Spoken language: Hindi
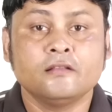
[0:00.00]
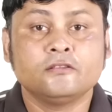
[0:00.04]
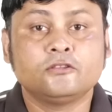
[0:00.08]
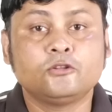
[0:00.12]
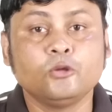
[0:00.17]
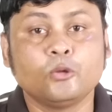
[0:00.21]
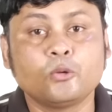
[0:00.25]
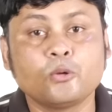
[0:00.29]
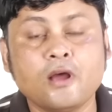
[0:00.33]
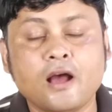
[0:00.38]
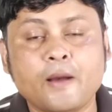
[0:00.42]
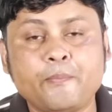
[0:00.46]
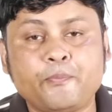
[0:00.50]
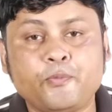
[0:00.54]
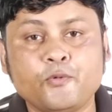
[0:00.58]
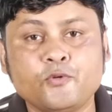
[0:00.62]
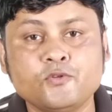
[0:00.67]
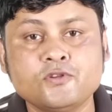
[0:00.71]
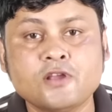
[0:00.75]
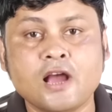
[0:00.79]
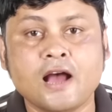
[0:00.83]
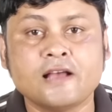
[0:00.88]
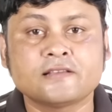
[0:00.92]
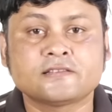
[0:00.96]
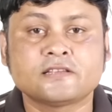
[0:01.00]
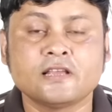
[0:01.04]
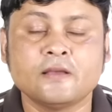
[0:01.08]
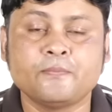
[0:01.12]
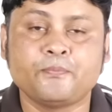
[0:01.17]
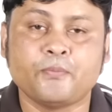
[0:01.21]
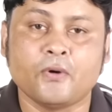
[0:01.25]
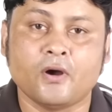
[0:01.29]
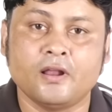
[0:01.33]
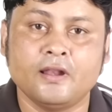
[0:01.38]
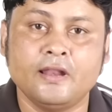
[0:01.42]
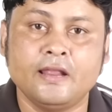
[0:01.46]
दुर्गा पूजा से
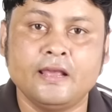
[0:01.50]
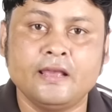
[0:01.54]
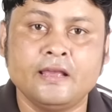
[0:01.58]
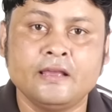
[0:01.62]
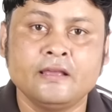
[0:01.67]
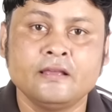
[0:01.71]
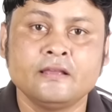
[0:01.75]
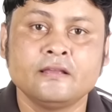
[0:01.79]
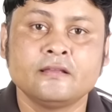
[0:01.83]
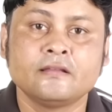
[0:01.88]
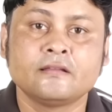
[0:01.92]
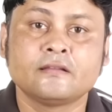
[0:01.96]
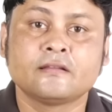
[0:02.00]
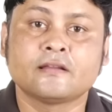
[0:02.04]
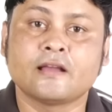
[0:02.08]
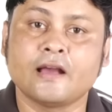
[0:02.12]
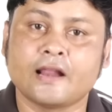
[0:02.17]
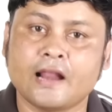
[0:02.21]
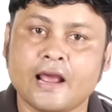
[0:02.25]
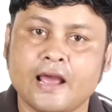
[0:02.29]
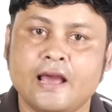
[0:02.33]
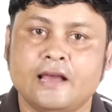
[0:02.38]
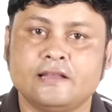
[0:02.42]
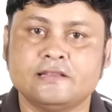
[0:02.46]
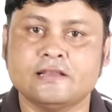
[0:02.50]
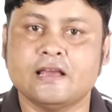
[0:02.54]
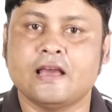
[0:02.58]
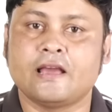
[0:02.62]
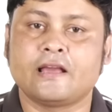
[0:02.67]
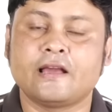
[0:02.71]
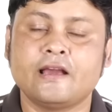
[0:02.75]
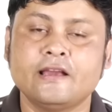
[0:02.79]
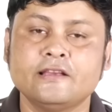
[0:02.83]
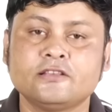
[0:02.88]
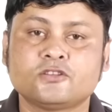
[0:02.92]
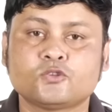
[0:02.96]
पहले कराया
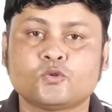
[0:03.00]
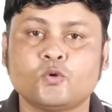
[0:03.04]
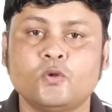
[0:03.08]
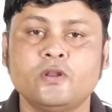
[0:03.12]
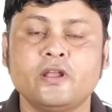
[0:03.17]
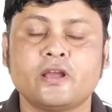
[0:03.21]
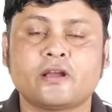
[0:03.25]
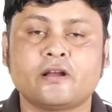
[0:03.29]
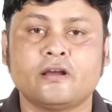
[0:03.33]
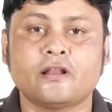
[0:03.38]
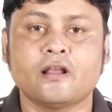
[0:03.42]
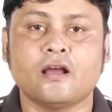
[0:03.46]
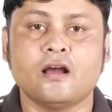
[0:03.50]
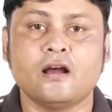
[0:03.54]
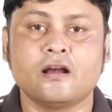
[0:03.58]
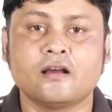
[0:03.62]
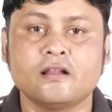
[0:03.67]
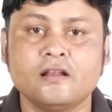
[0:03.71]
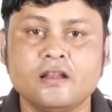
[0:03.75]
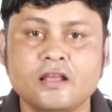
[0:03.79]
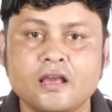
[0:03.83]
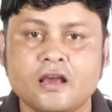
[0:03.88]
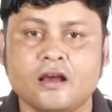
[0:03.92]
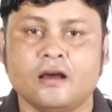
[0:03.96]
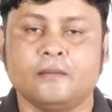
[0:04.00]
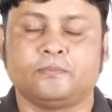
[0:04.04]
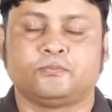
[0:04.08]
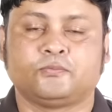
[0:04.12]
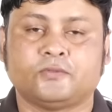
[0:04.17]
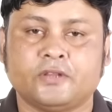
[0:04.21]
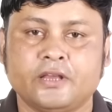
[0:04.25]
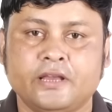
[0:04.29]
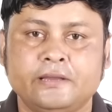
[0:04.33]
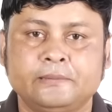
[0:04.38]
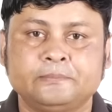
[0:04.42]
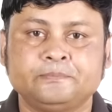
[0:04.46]
जाएगा इसको लेकर अगले
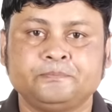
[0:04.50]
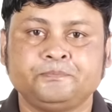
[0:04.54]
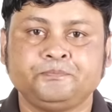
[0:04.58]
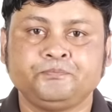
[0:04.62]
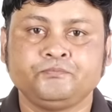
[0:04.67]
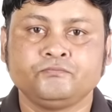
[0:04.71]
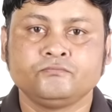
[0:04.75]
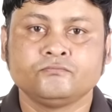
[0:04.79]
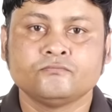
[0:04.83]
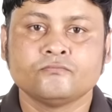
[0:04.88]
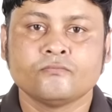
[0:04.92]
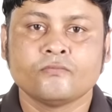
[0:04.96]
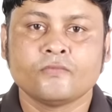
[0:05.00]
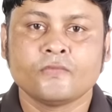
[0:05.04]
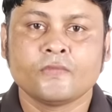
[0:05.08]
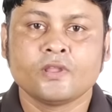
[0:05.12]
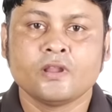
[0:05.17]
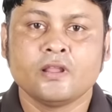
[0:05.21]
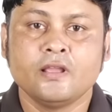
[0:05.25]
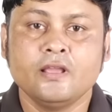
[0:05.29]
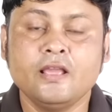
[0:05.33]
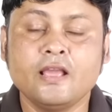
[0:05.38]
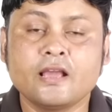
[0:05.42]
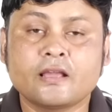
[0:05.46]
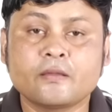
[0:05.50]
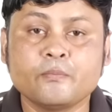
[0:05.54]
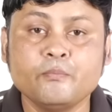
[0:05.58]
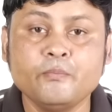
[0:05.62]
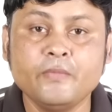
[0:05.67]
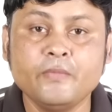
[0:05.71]
हफ्ते एक